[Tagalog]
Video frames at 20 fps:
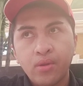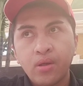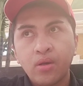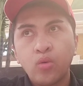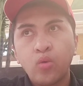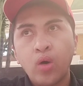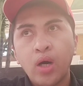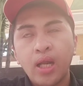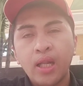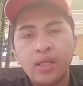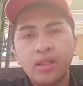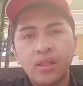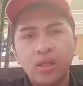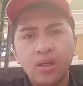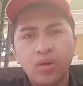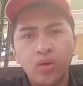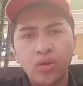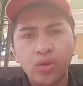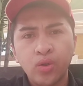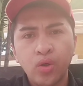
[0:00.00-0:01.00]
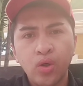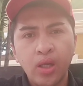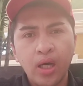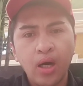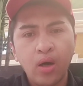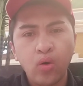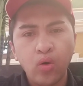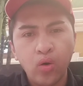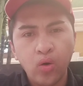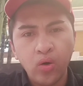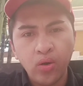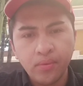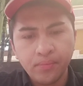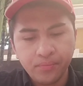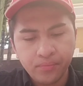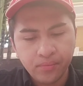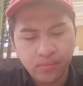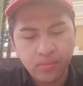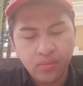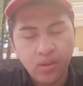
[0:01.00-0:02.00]
Quality control ako
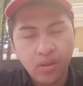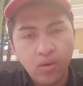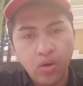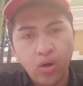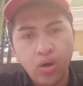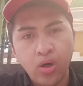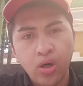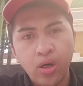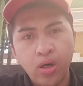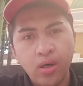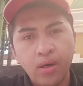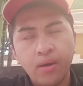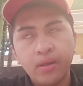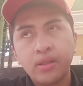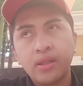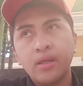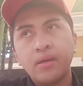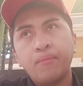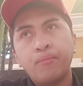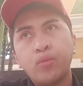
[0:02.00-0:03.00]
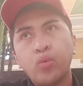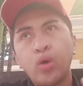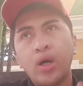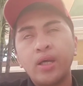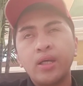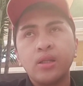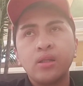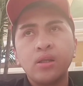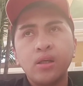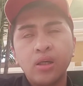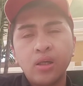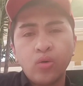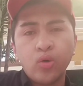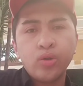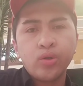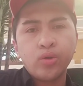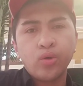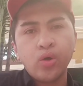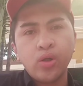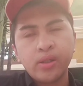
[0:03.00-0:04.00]
or quality
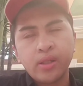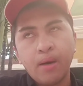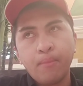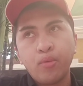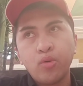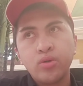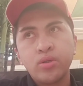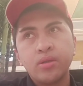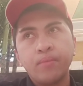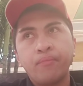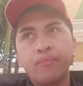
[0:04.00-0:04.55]
control tapos